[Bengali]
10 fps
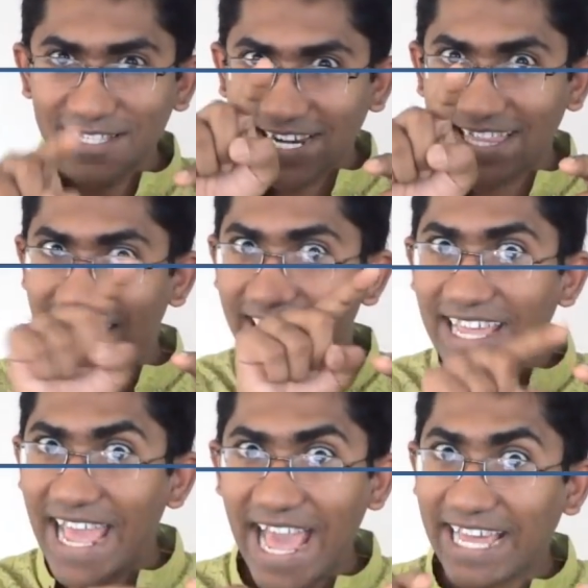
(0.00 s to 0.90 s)
চারিদিকে
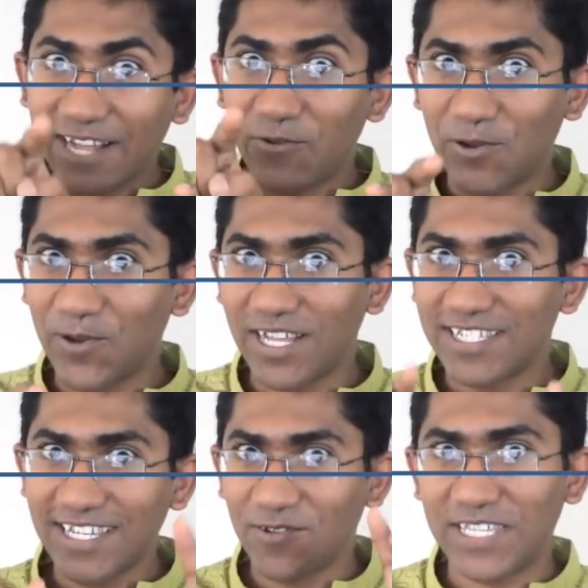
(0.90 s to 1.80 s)
এক এক করে করে
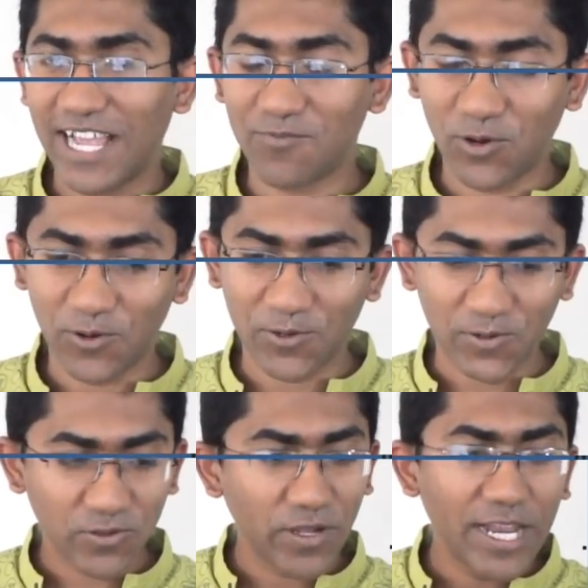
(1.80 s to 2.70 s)
আছে সেটা হচ্ছে এক বর্গ
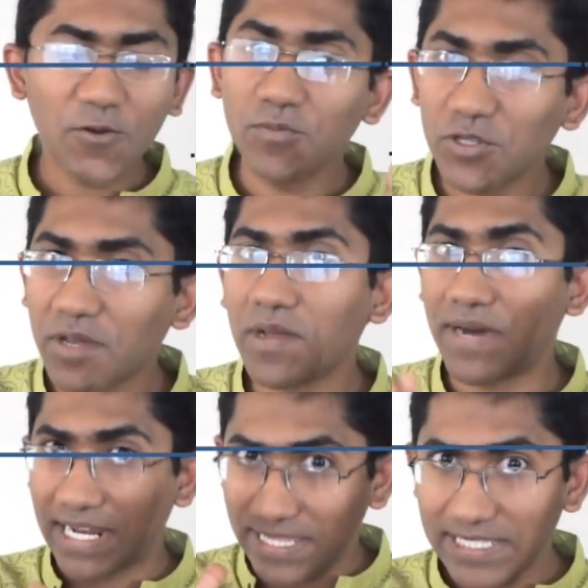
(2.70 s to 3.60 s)
একক তো এরকম যদি আমরা
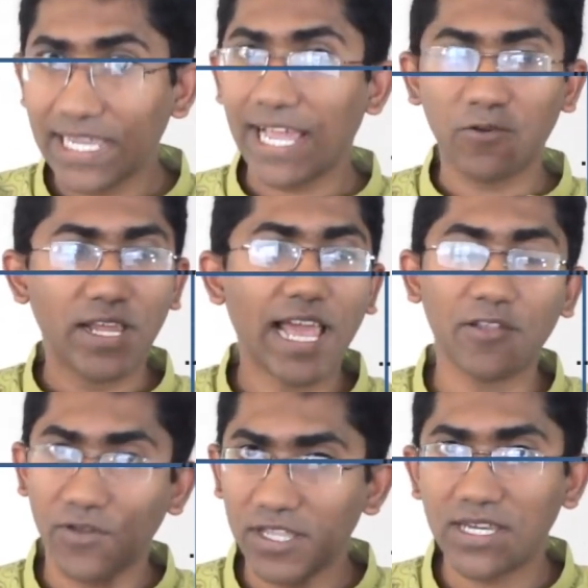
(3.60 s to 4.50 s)
বানাতে চাই এখন এই
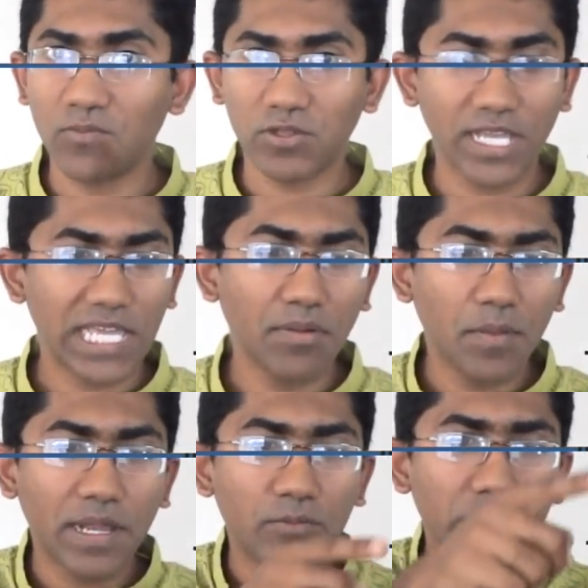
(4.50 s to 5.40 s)
আয়তক্ষেত্রের মধ্যে
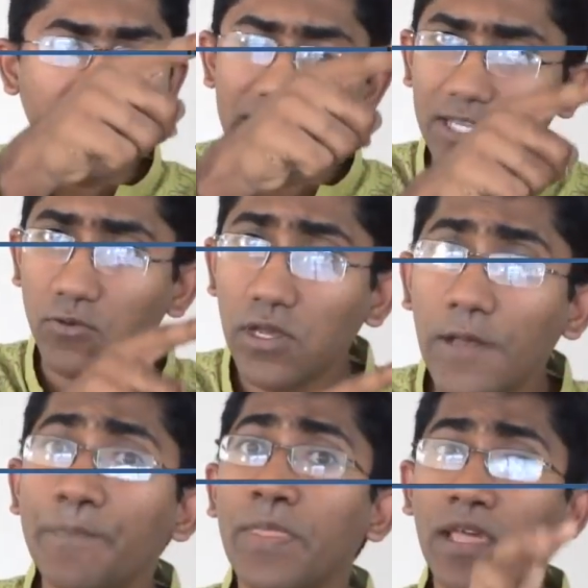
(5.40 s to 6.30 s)
কীভাবে বানাবো এদিকে যেহেতু
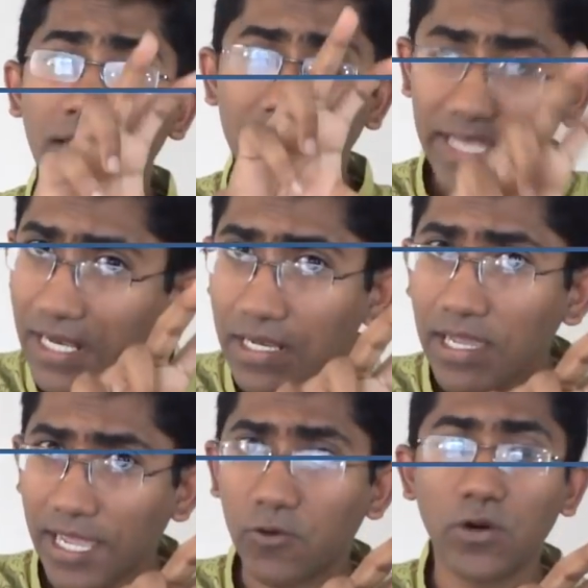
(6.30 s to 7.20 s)
তিন
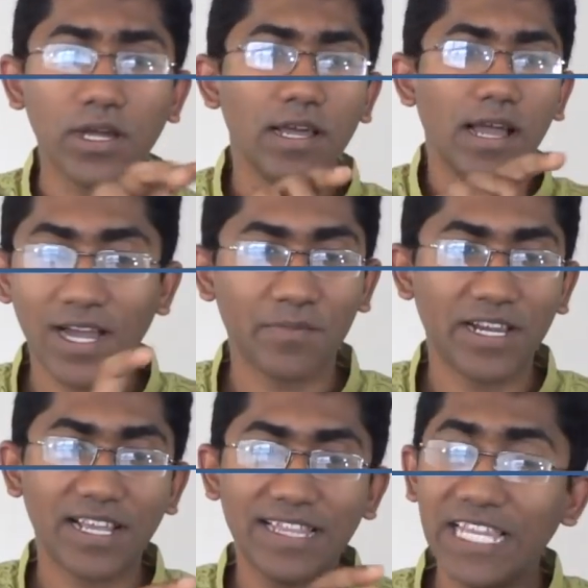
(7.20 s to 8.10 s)
একক আমরা
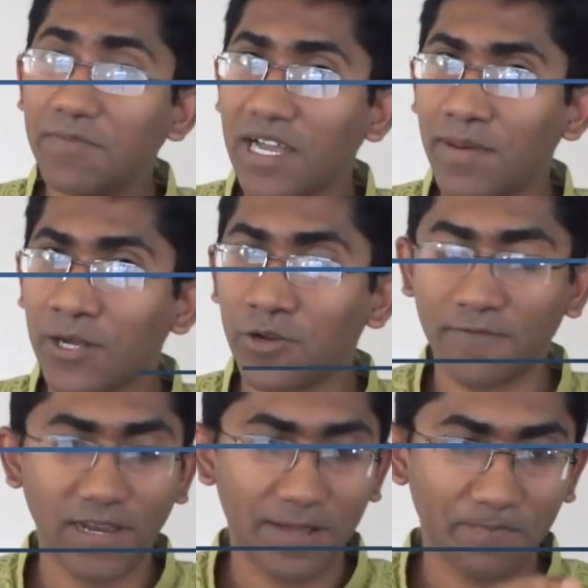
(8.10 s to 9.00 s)
এটাকে তিন ভাগে ভাগ করে
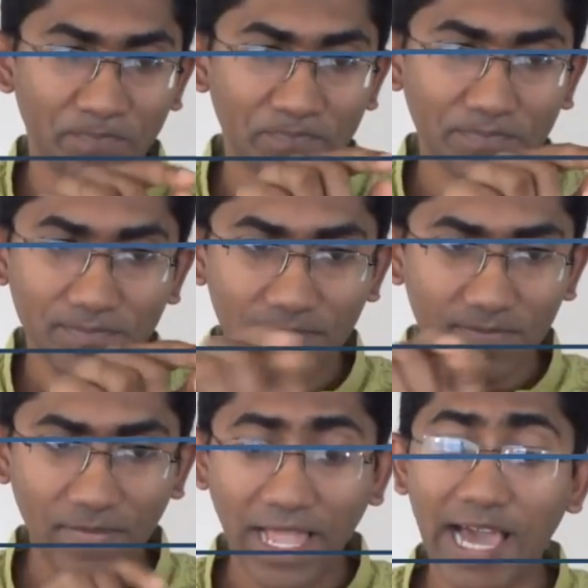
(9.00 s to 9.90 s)
ফেললাম
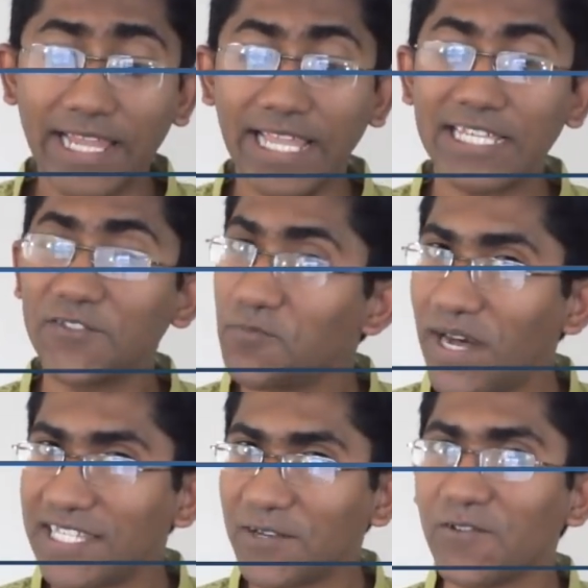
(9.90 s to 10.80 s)
আর এদিকে যেহেতু
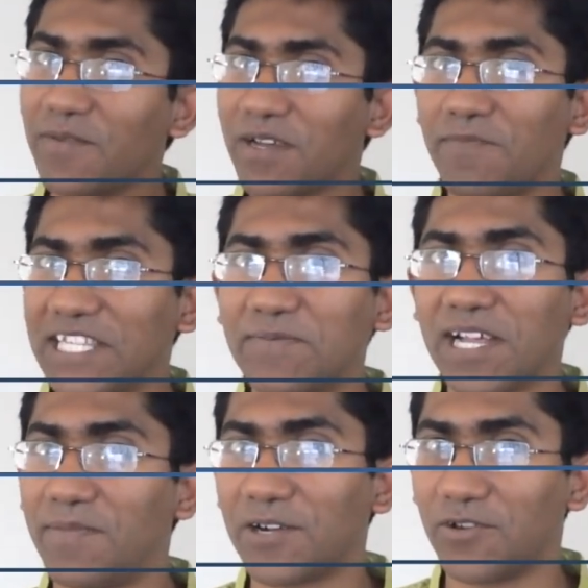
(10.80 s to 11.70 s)
পাঁচ একক আমরা পাঁচ
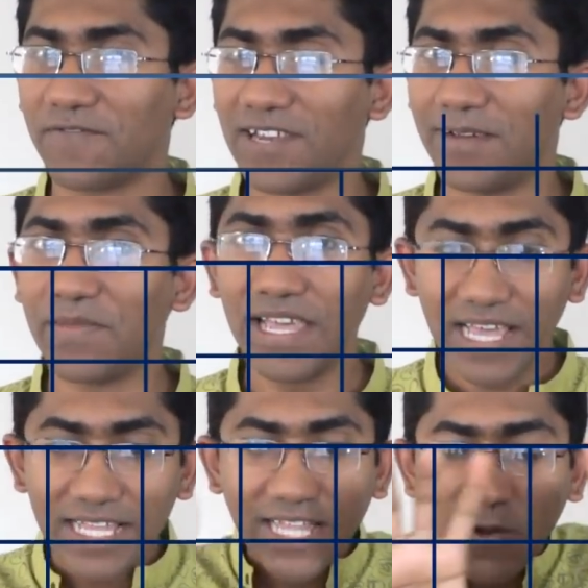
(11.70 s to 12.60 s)
ভাগে ভাগ করে ফেললাম
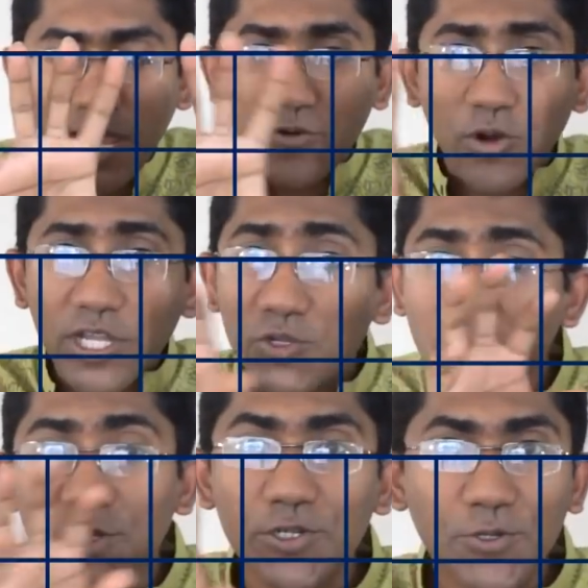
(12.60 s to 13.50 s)
তাহলে এখন অনেক
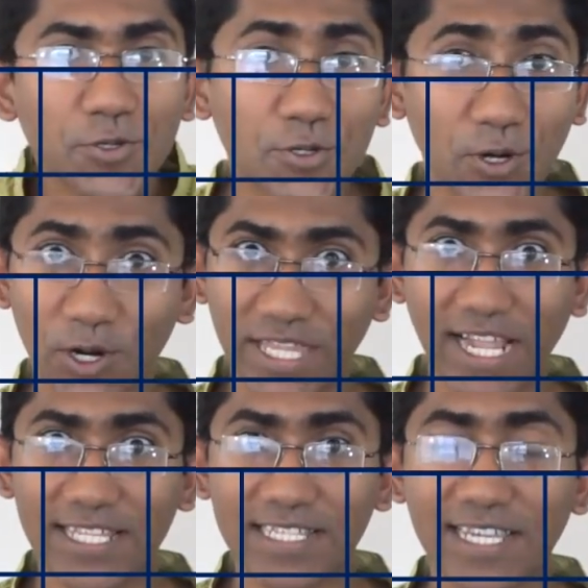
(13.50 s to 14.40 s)
ছোট ছোট ছোট ছোট ঘর
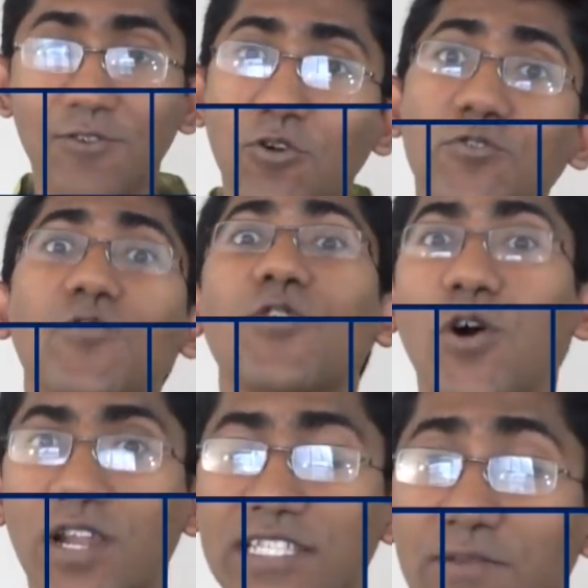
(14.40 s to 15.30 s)
দেখা যাচ্ছে কতগুলো
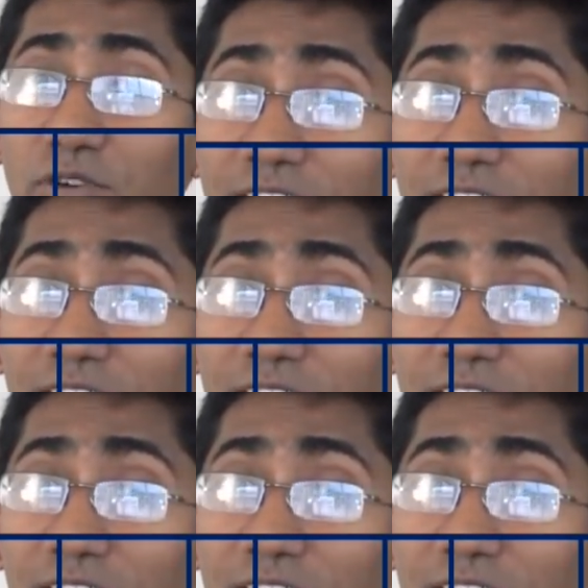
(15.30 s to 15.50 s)
ঘর আছে এবং